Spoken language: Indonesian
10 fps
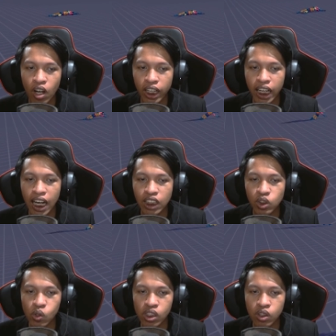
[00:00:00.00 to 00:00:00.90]
Oke, hai
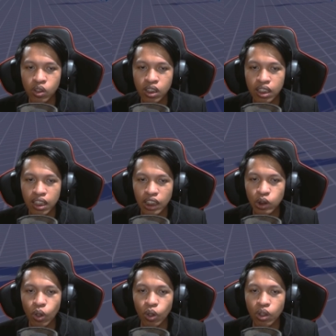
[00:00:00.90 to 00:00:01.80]
Cukunu.
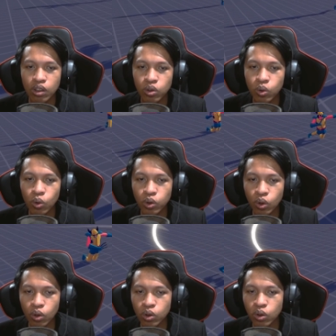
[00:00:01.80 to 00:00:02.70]
Let's go.
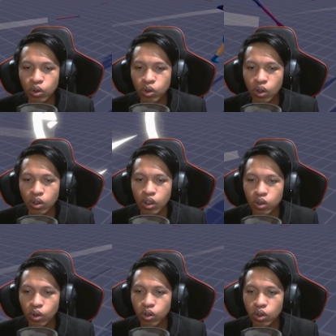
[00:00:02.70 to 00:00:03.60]
Cucuk, cucuk,
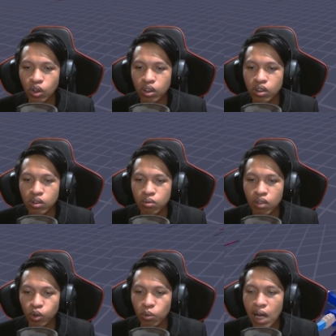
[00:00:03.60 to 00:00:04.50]
cucuk.
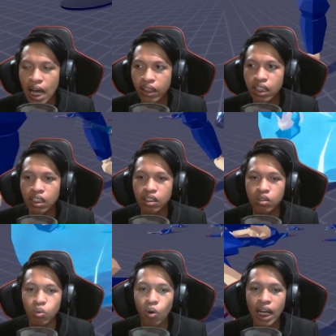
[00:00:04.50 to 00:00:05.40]
Langsung mati.
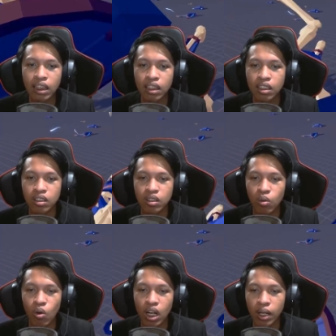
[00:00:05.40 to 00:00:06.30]
What?
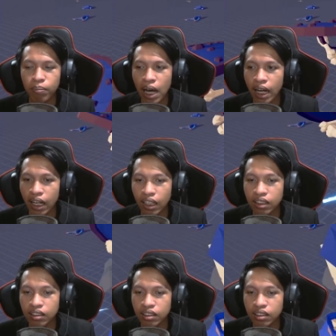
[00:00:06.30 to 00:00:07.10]
Wah, parah.